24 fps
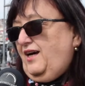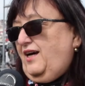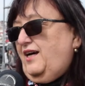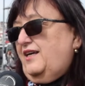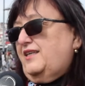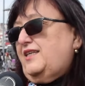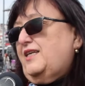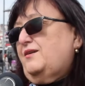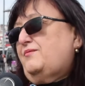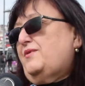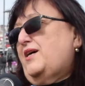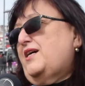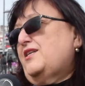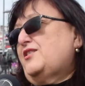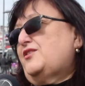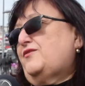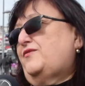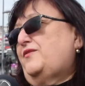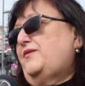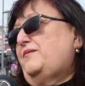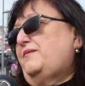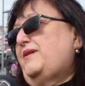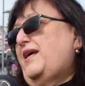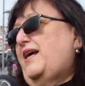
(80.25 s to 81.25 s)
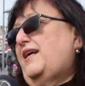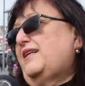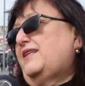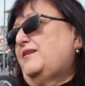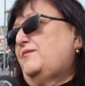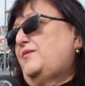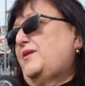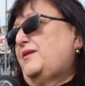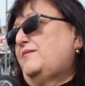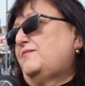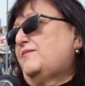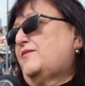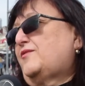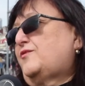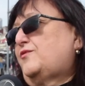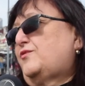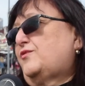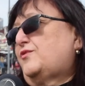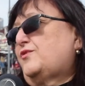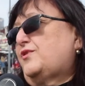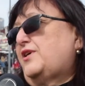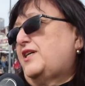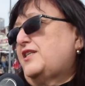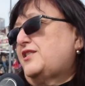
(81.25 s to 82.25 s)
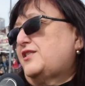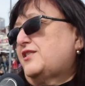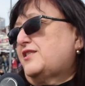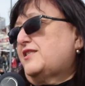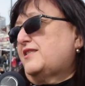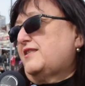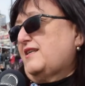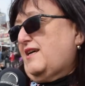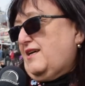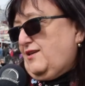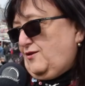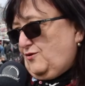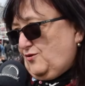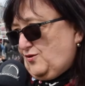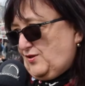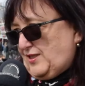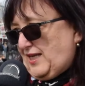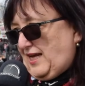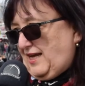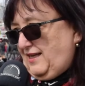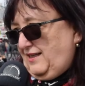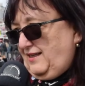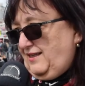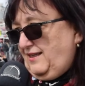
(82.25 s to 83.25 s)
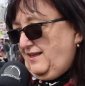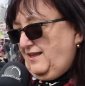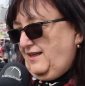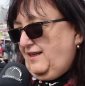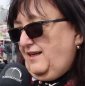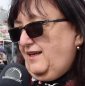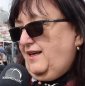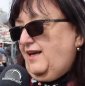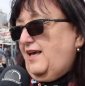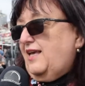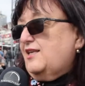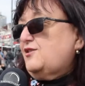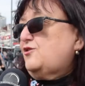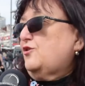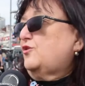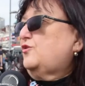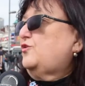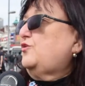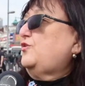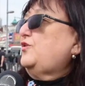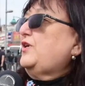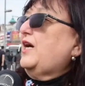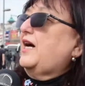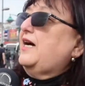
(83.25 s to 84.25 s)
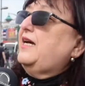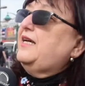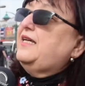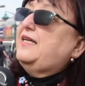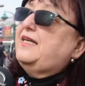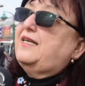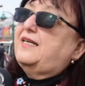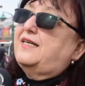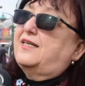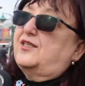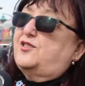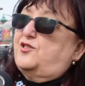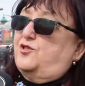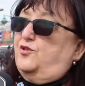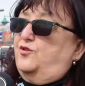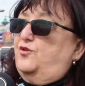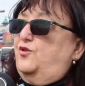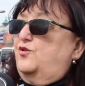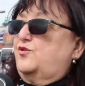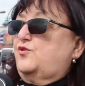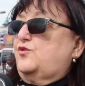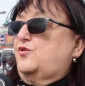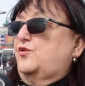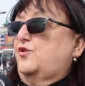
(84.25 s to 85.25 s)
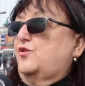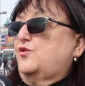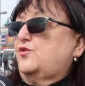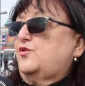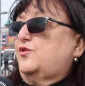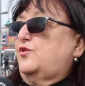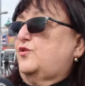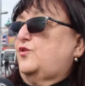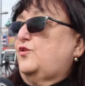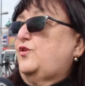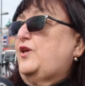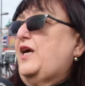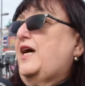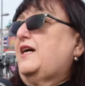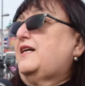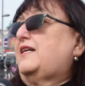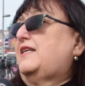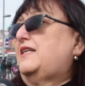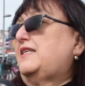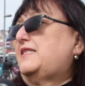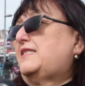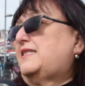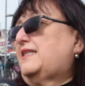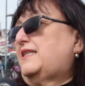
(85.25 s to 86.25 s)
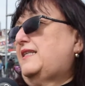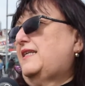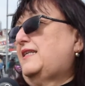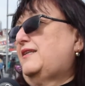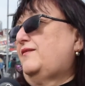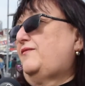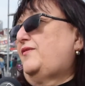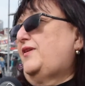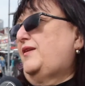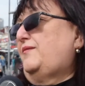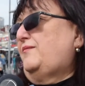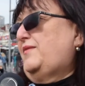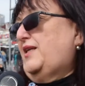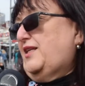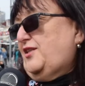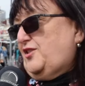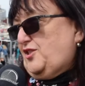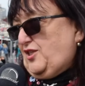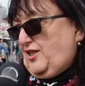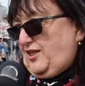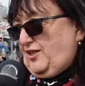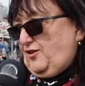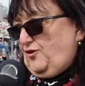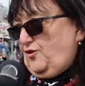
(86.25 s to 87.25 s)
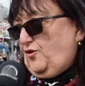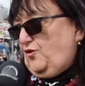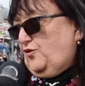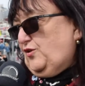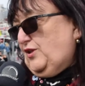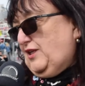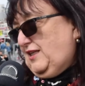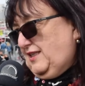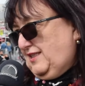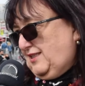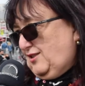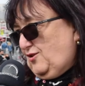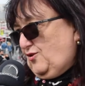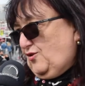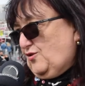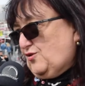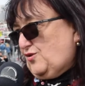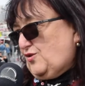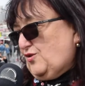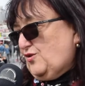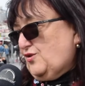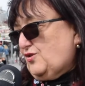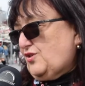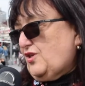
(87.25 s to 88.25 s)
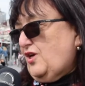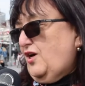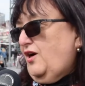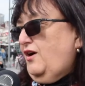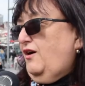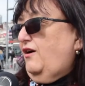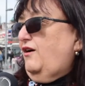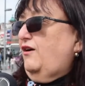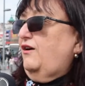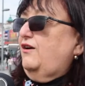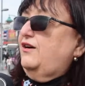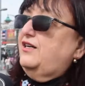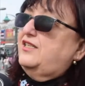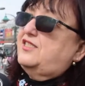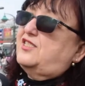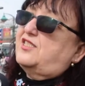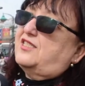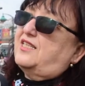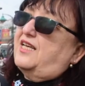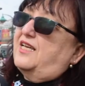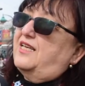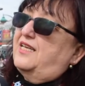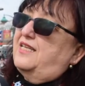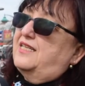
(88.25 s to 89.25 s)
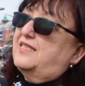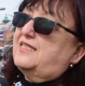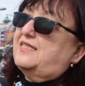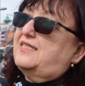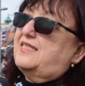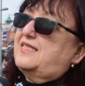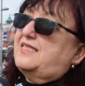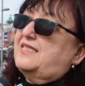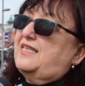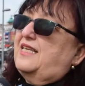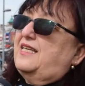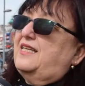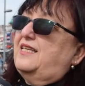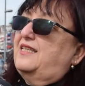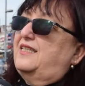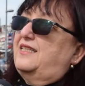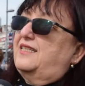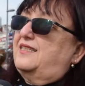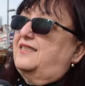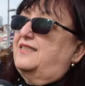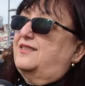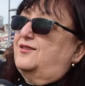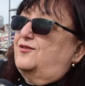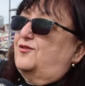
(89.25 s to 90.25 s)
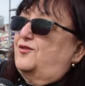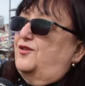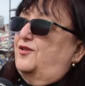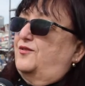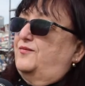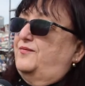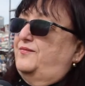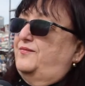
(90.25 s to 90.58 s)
Yabancı filmlerde bilim kurgu açısından güzel. E, sonra dünyaya açılıyorsunuz. Dünya klasiklerinin filmleri çekiliyor. Onları izliyorsunuz. O açıdan her ikisi zenginliktir diyorum.